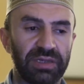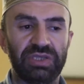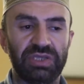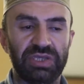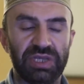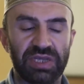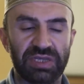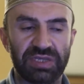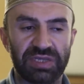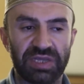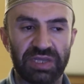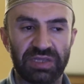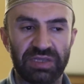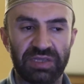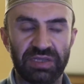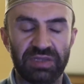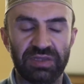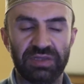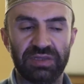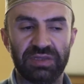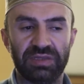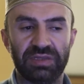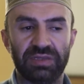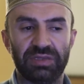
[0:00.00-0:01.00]

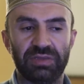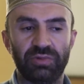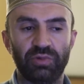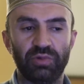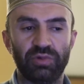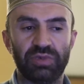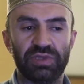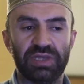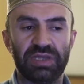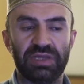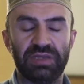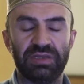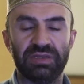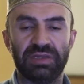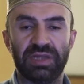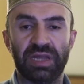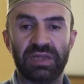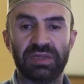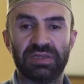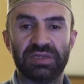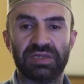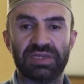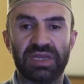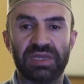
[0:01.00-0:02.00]
Cesedin
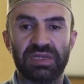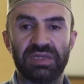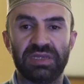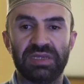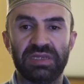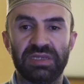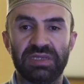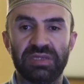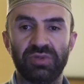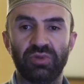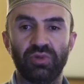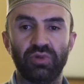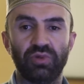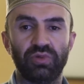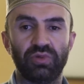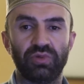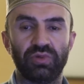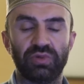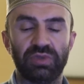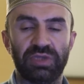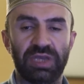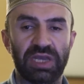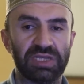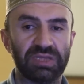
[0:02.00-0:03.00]
üzerinden 8
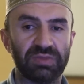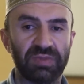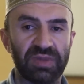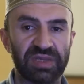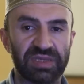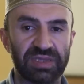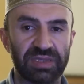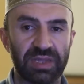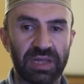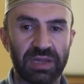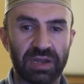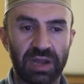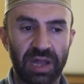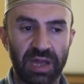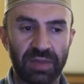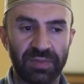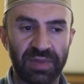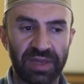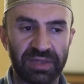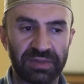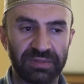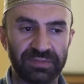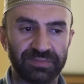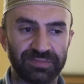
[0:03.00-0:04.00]
gün geçmesine
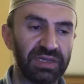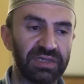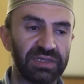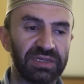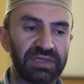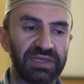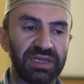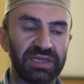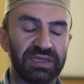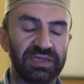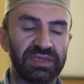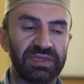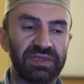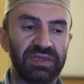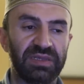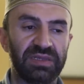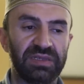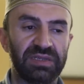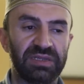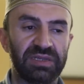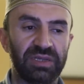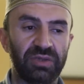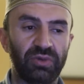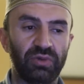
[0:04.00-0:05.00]
rağmen
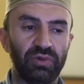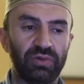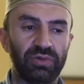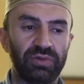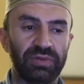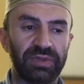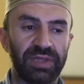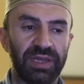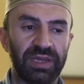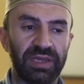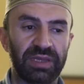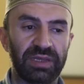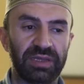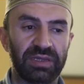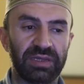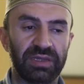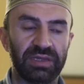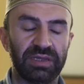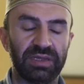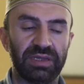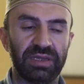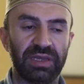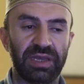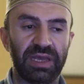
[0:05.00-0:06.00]
8. günde
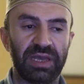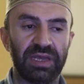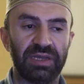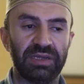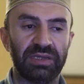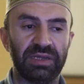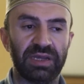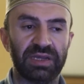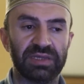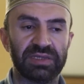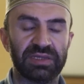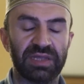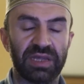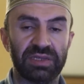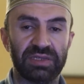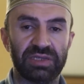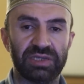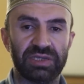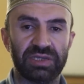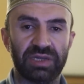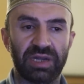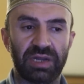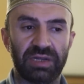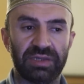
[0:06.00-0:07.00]
enkazdan
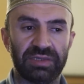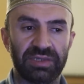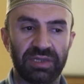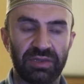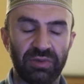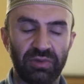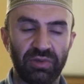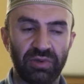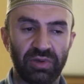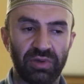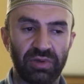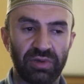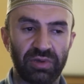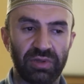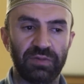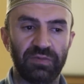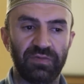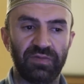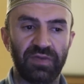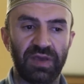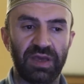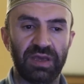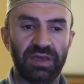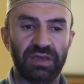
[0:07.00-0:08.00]
çıkartılıyor
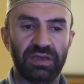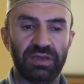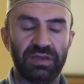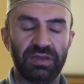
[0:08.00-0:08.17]
ve